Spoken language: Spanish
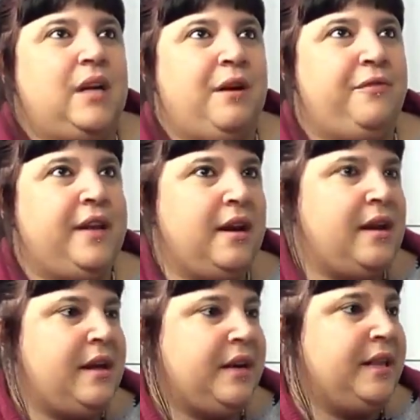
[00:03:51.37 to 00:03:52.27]
Al final
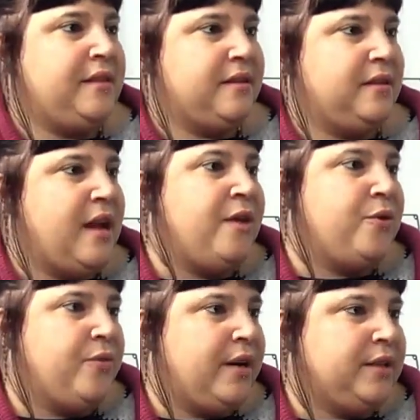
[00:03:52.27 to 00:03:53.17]
la red de
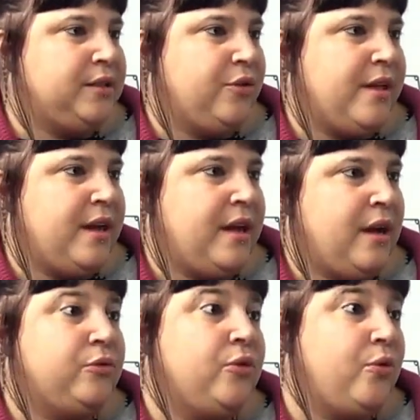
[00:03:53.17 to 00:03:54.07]
ayudas o de
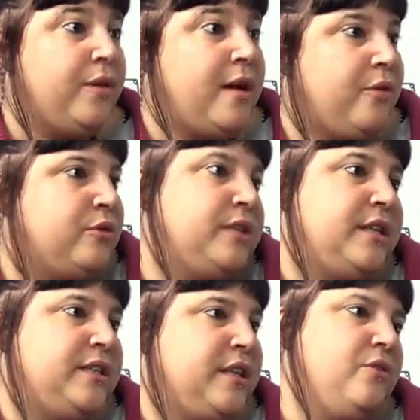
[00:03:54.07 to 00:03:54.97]
autocuidado
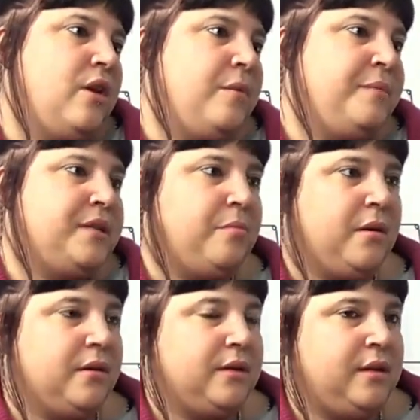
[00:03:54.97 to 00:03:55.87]
sigue siendo la
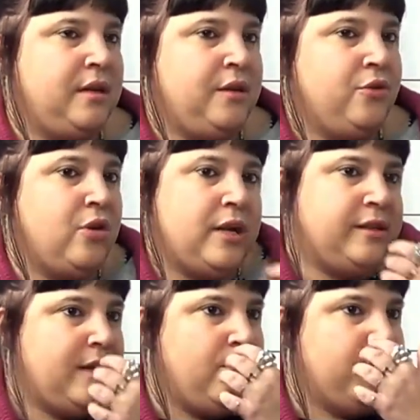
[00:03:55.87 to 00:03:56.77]
misma y yo no la
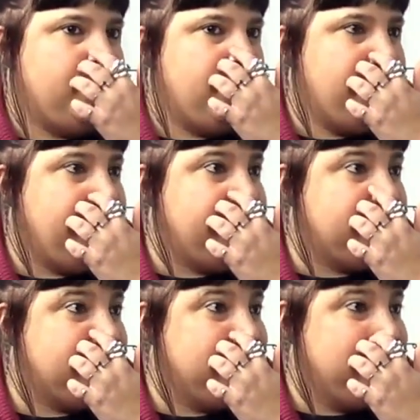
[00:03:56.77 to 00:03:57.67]
tengo,
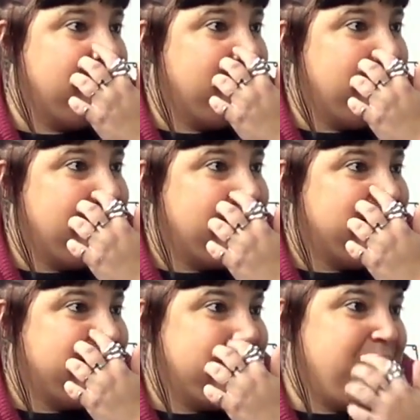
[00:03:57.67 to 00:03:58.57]
entonces
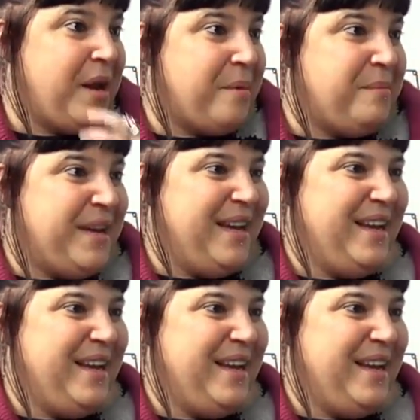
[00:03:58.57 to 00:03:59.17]
para mí